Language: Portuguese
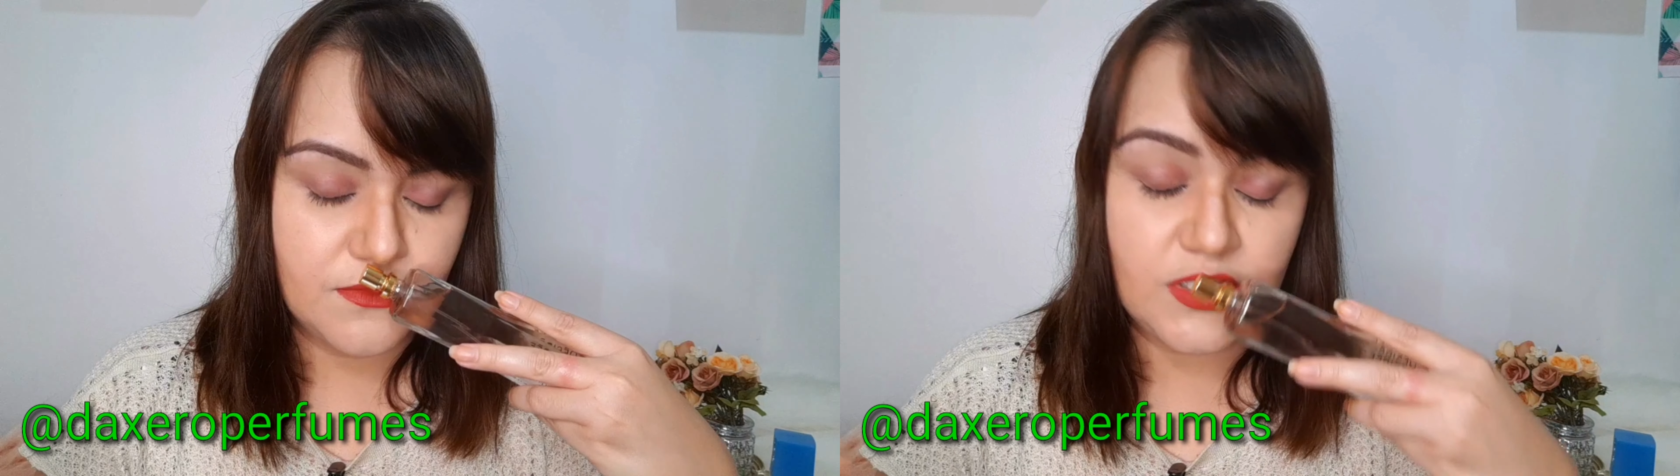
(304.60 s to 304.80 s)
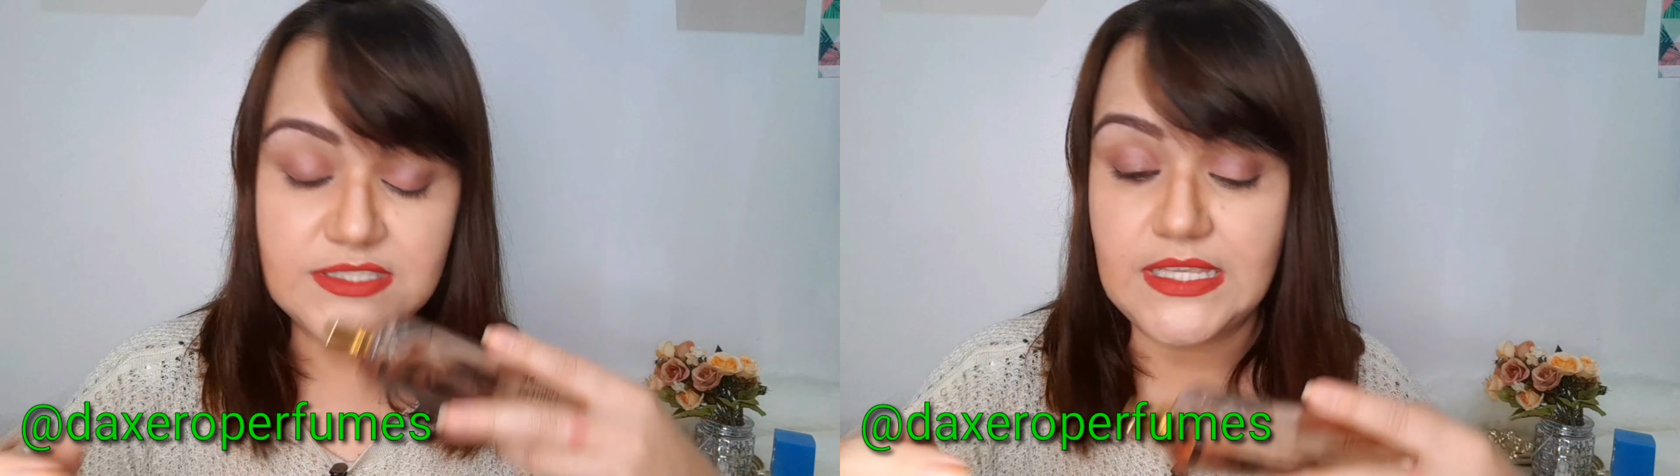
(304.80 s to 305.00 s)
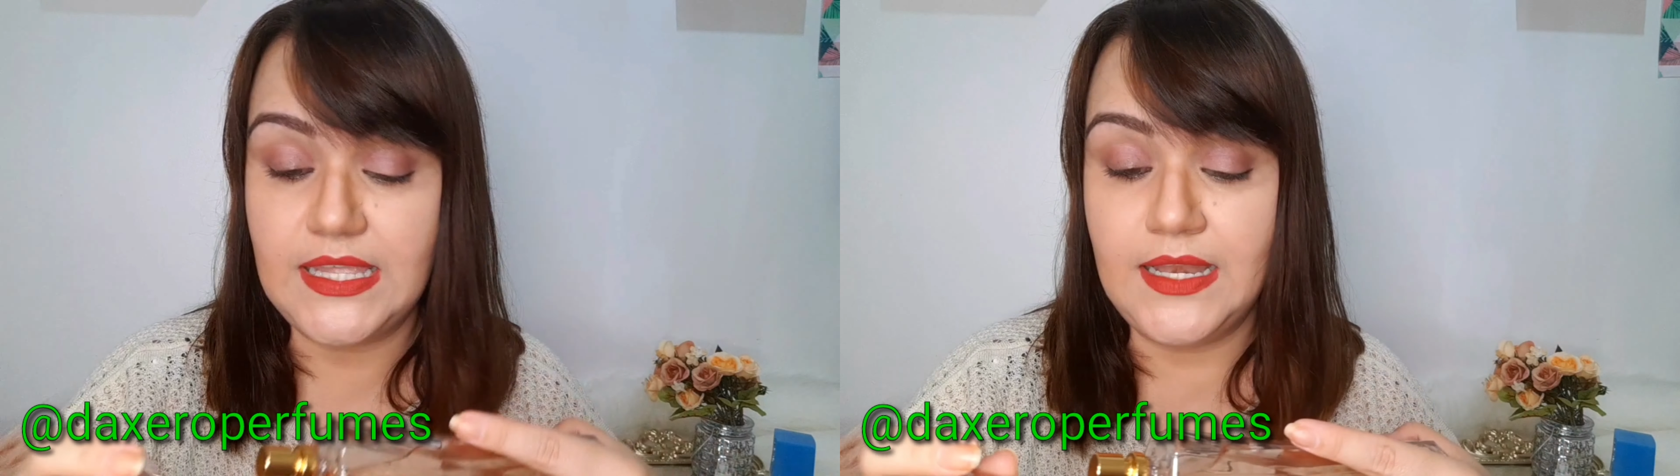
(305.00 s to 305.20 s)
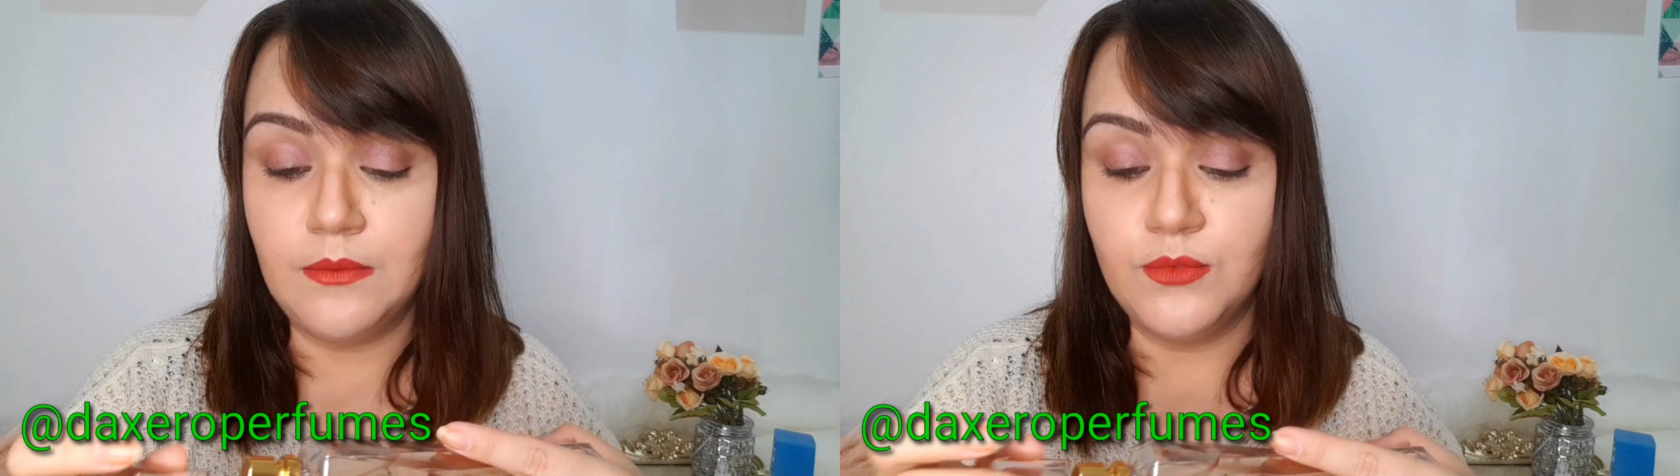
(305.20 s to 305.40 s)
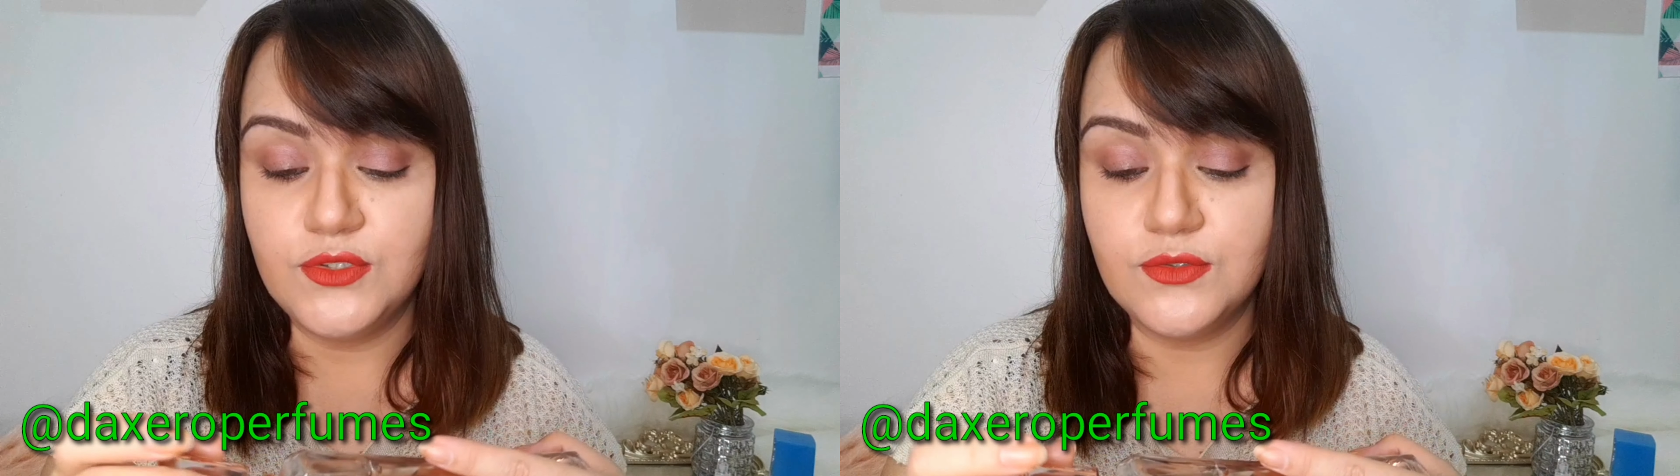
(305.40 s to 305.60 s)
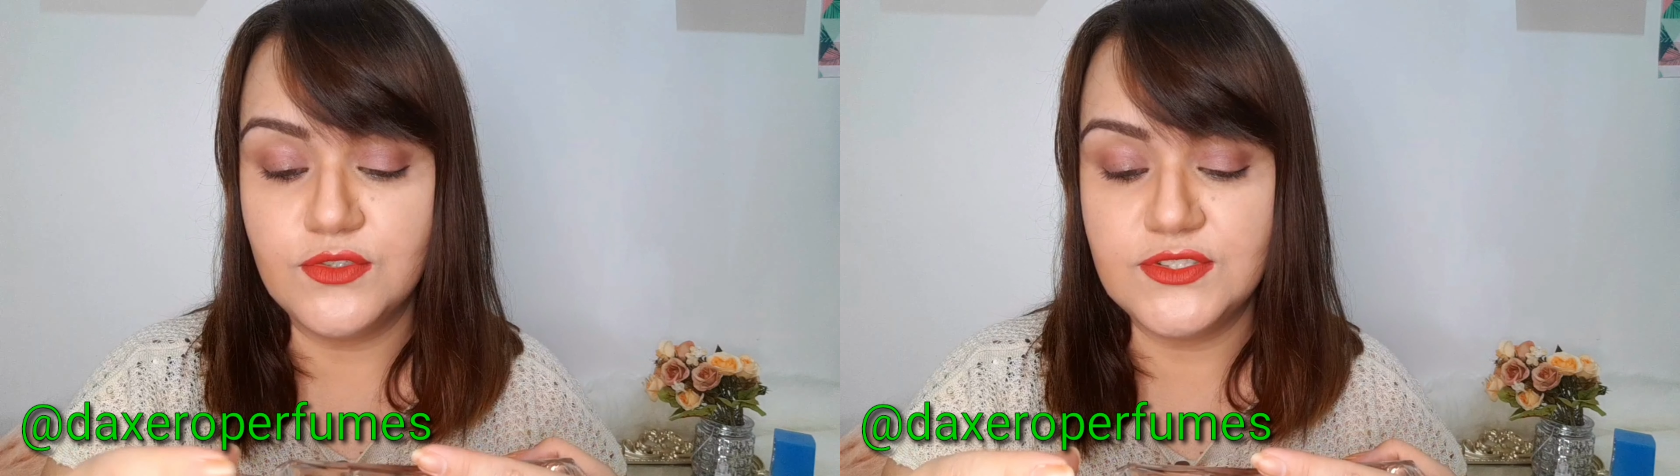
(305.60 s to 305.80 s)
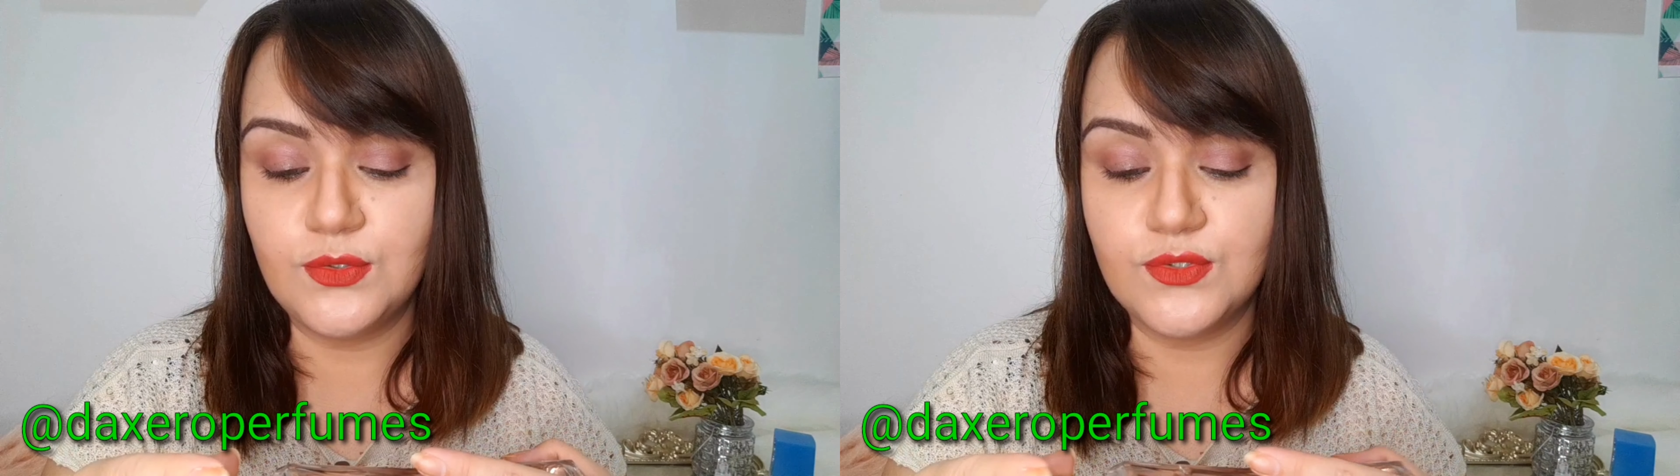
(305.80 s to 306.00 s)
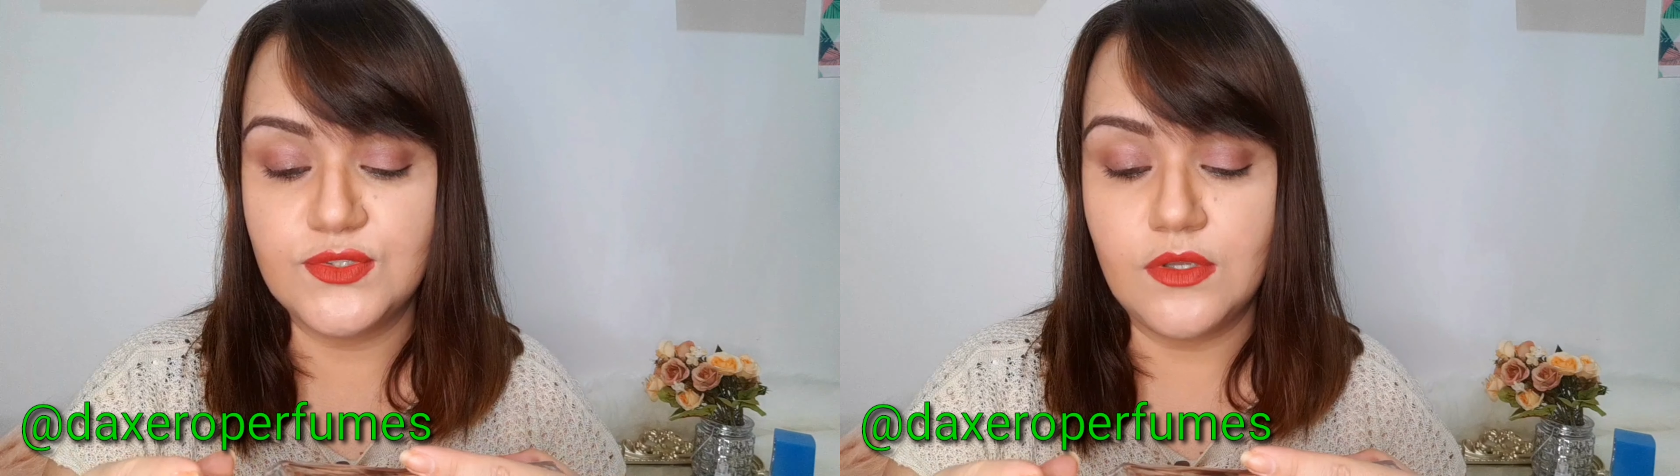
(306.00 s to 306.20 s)
Nossa, ele é muito
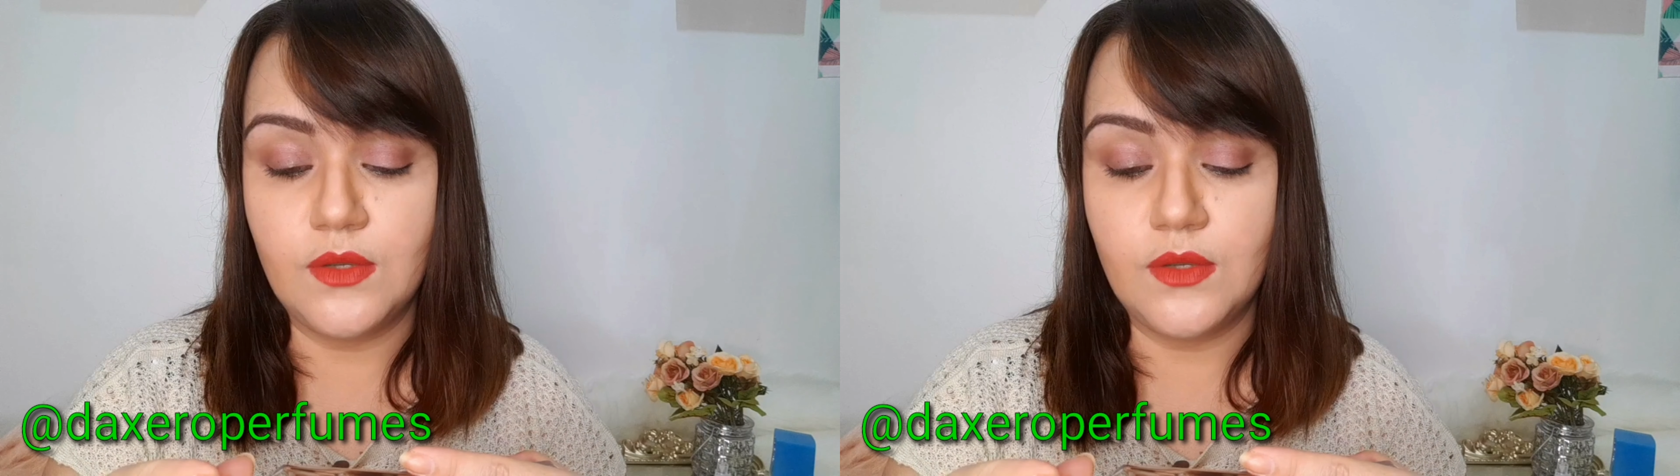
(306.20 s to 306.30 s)
gostoso.